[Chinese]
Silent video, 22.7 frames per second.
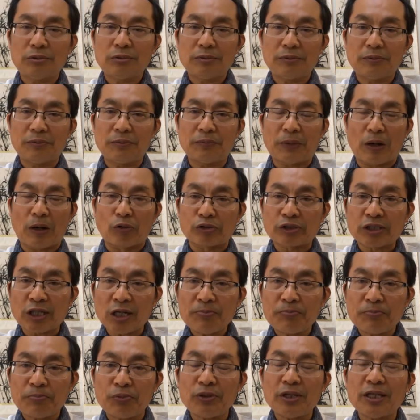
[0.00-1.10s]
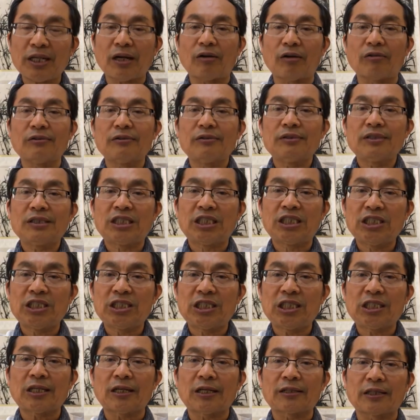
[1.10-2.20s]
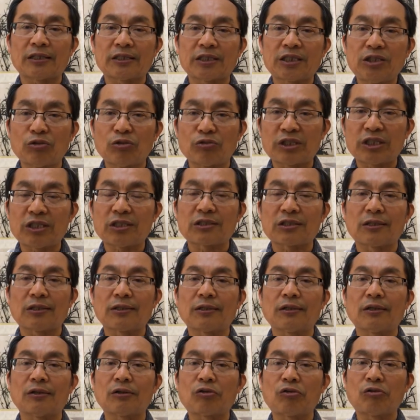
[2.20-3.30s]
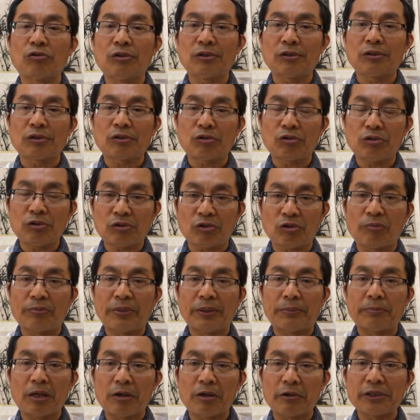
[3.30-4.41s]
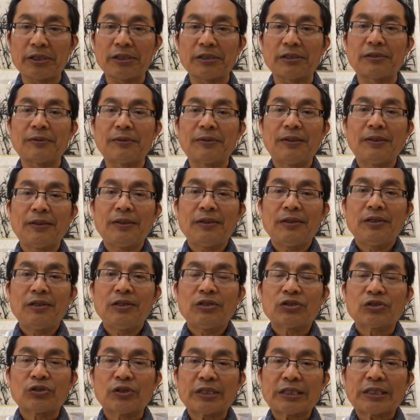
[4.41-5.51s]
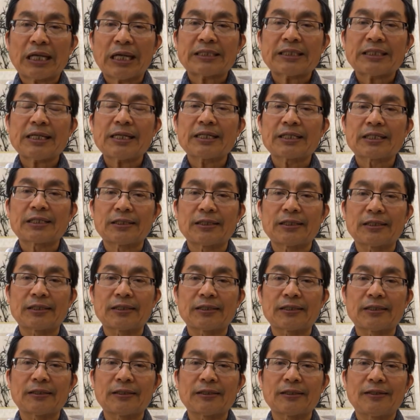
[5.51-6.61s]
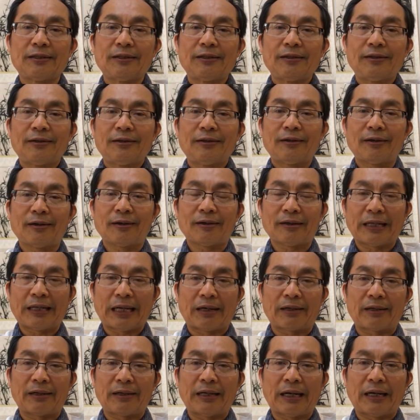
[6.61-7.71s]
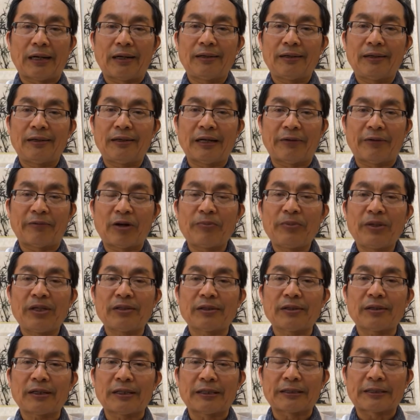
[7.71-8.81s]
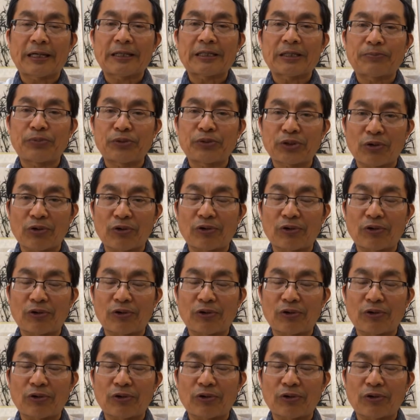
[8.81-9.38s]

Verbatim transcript: 保证不了经济上的自由竞争和公公平贸易，所以它这个是是啊两个两两方面的很大的不同。